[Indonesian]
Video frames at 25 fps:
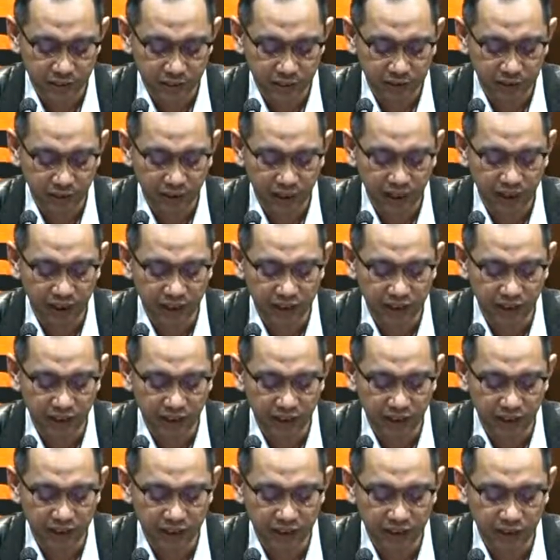PLT
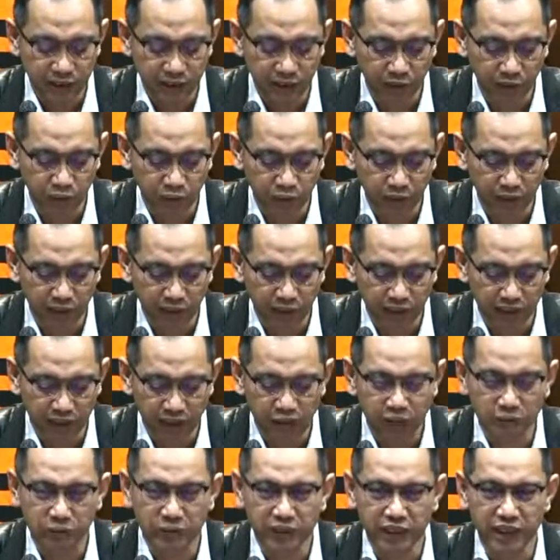Kadis CUPR
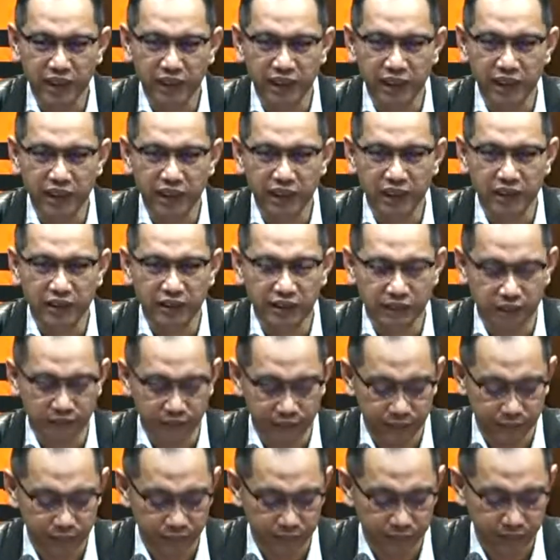Kabupaten Langkat.
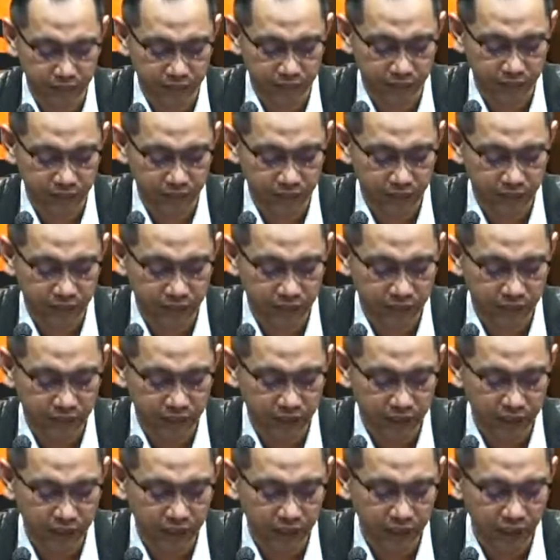
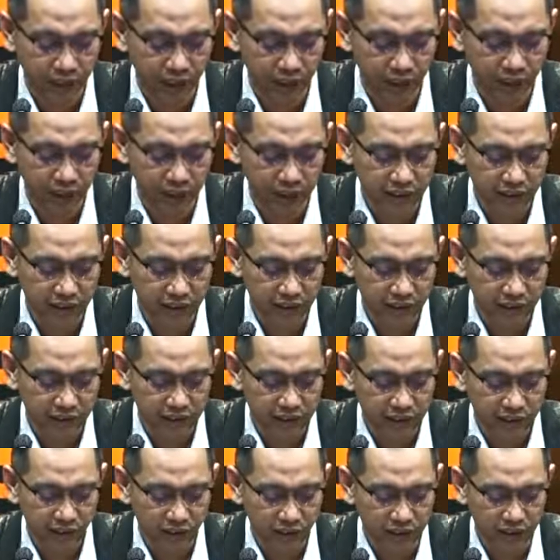Ketiga,
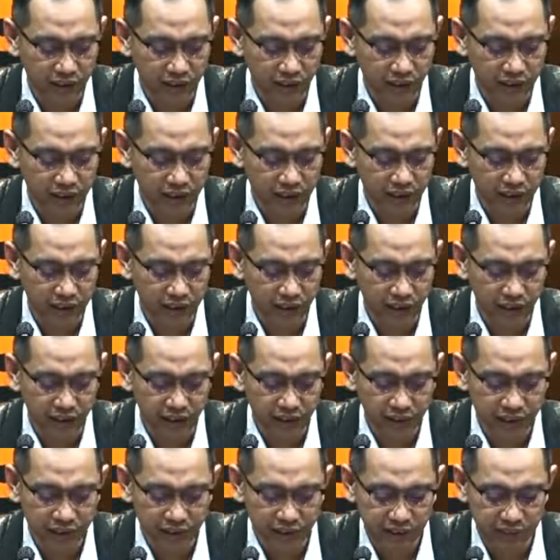saudara DT
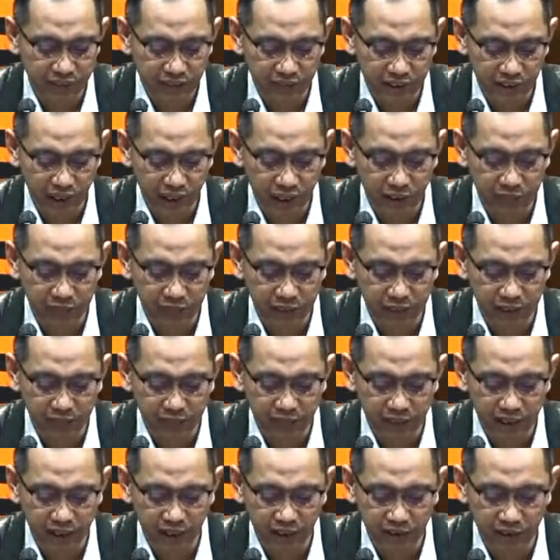Kabit
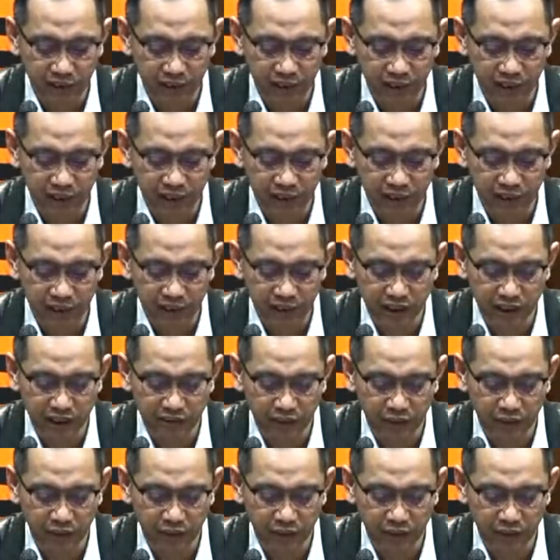Bina Marga Dinas